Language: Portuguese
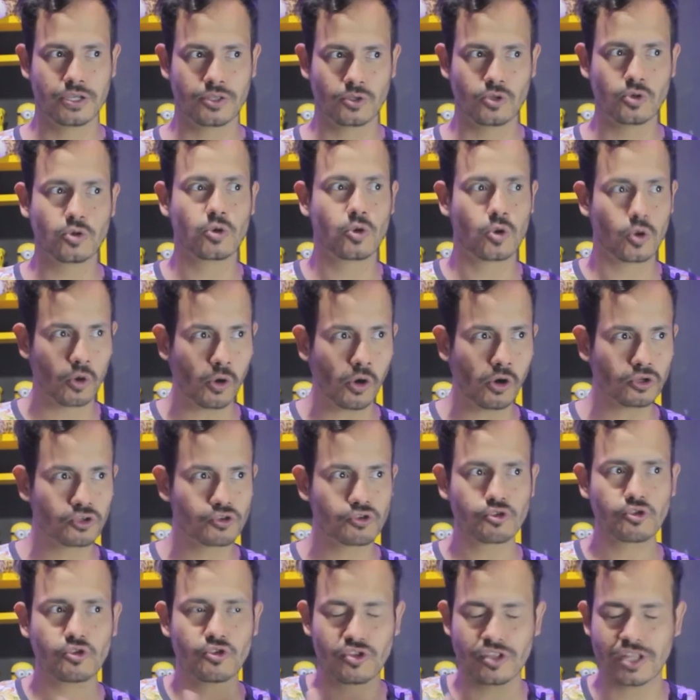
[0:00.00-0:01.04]
do
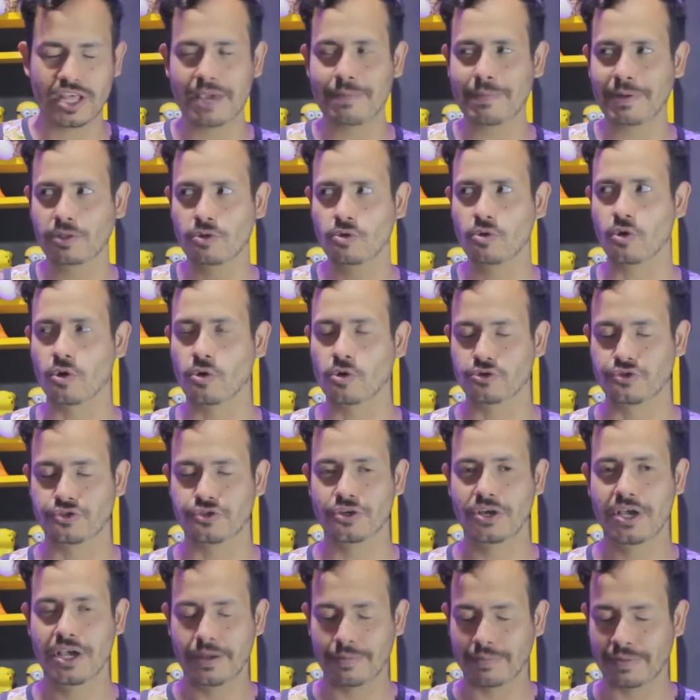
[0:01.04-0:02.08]
grosso do Neymar
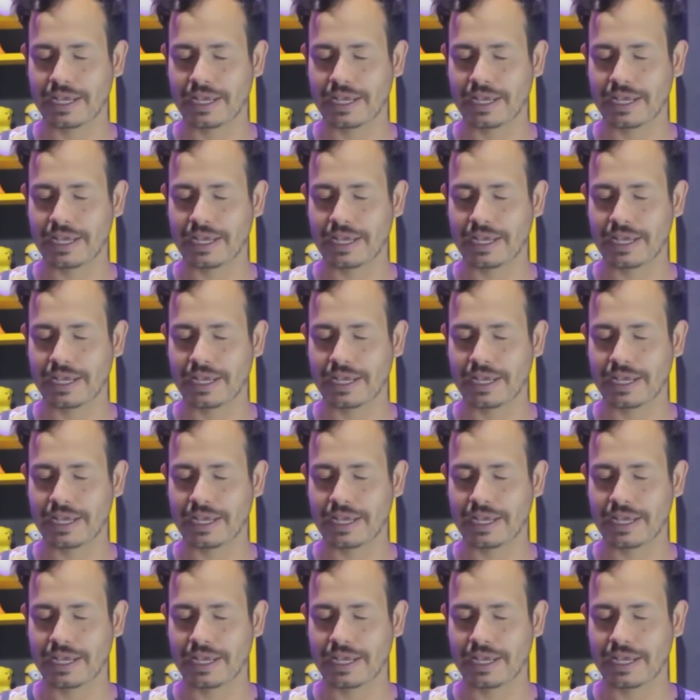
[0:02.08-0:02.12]
Grosso.